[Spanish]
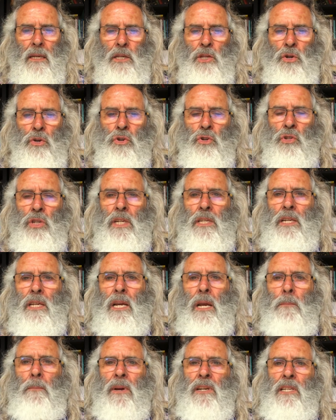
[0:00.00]
Yo no sé
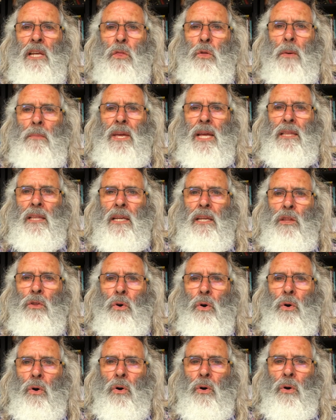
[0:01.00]
si en el pasado había
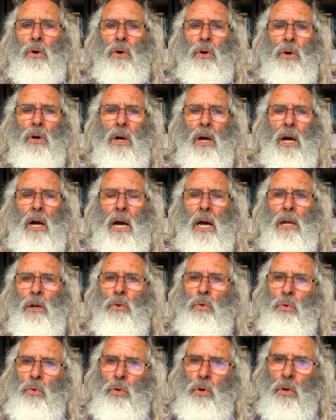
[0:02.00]
tenido
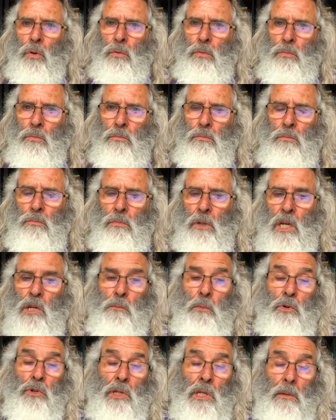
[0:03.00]
alguno,
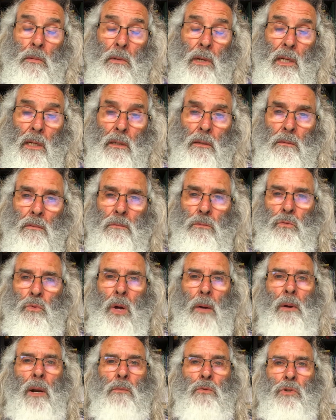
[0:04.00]
es posible,
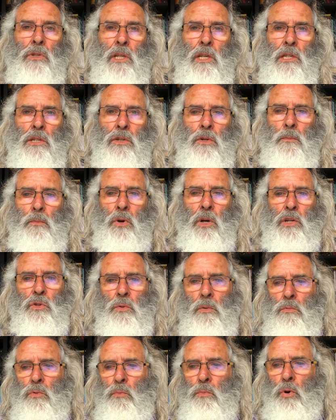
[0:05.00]
no hablamos de eso porque
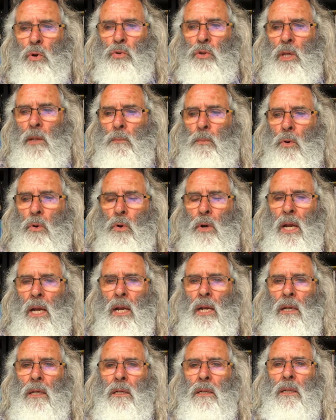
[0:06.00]
estuvimos poco tiempo con
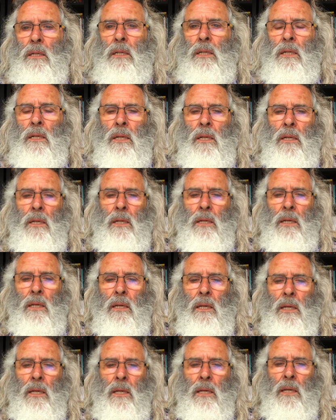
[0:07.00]
él.
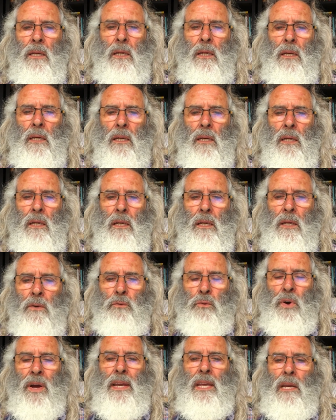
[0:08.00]

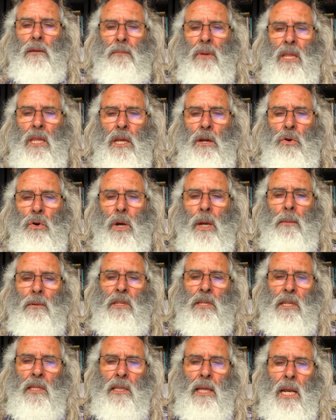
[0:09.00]
Eh, fue quien me dijo que
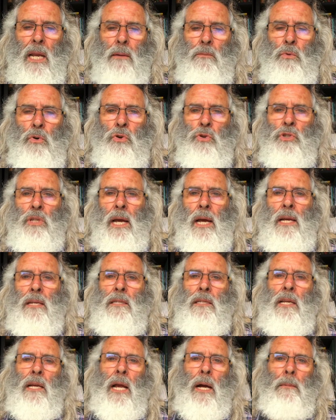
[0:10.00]
visitáramos a
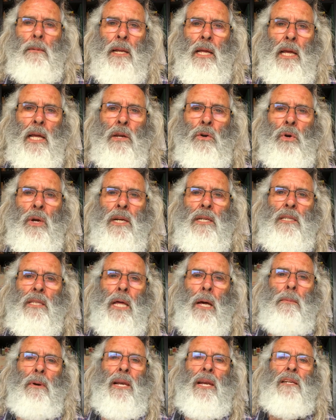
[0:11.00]
ese cabrero que
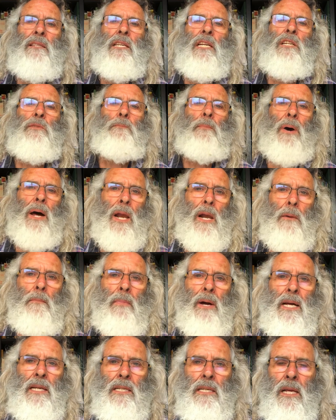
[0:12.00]
estaba en las Tres
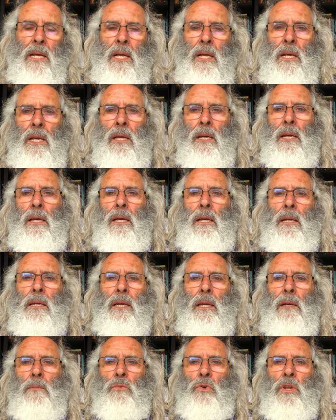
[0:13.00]
Palmas,
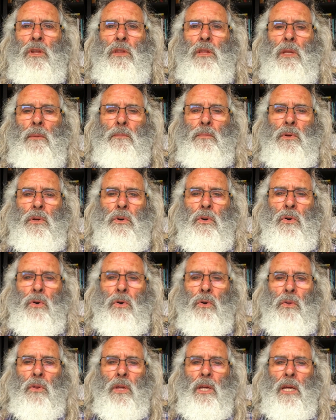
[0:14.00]
en el
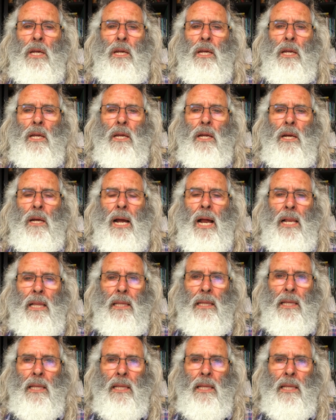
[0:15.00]
municipio de,